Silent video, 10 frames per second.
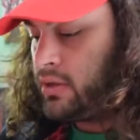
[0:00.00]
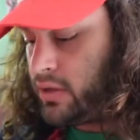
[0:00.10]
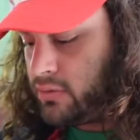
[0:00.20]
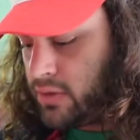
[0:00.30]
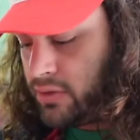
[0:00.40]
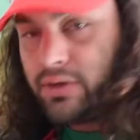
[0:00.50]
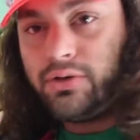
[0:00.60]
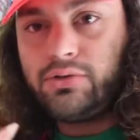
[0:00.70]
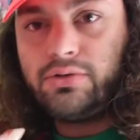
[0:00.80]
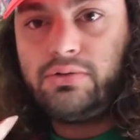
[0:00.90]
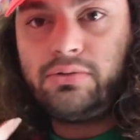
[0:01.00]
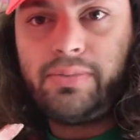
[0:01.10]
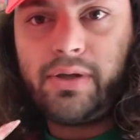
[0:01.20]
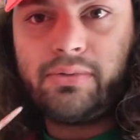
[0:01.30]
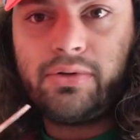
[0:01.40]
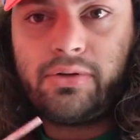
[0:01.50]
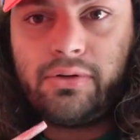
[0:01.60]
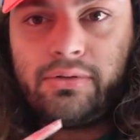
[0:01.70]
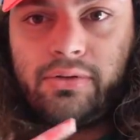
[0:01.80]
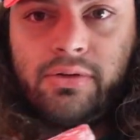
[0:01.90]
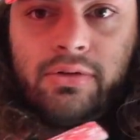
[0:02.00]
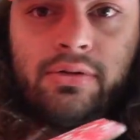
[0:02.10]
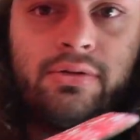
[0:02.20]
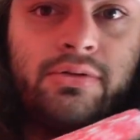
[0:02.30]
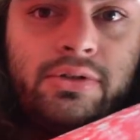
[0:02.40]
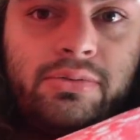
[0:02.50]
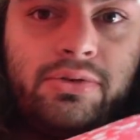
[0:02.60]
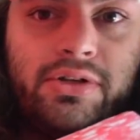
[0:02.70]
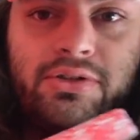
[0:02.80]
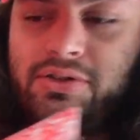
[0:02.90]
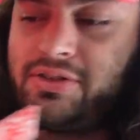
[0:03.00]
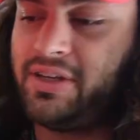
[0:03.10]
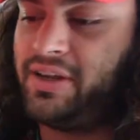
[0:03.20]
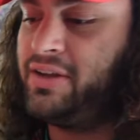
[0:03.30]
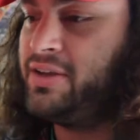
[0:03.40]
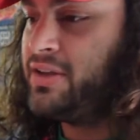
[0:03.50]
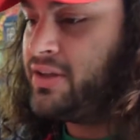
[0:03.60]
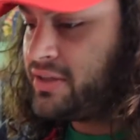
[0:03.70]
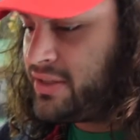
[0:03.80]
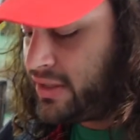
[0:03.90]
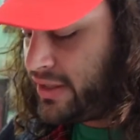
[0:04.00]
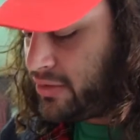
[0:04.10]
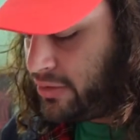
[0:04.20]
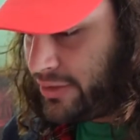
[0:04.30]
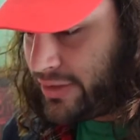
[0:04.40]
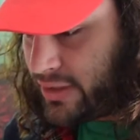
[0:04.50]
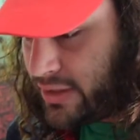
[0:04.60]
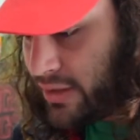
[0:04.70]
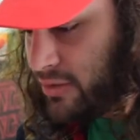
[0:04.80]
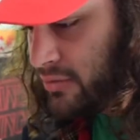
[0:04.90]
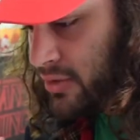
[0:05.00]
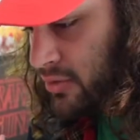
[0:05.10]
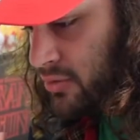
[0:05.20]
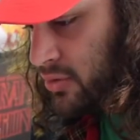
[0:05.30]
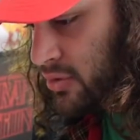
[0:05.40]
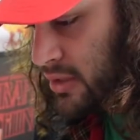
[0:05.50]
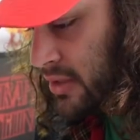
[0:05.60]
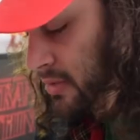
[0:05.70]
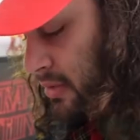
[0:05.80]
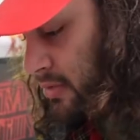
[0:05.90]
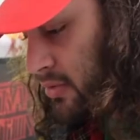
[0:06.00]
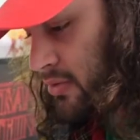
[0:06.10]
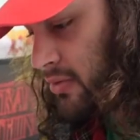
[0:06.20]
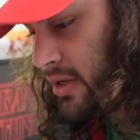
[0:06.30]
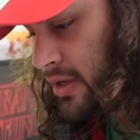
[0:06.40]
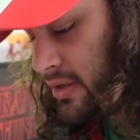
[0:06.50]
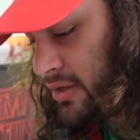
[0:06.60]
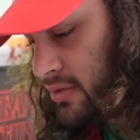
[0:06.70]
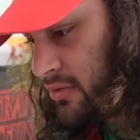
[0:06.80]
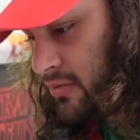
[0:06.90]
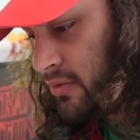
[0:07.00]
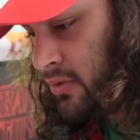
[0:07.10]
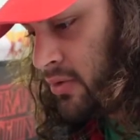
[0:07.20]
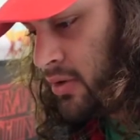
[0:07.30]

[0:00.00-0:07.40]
Et donc là on a une superbe euh, japonaise, je sais rien, qui rigole, qui est contente, je ne sais pas pourquoi, il y a des enfants.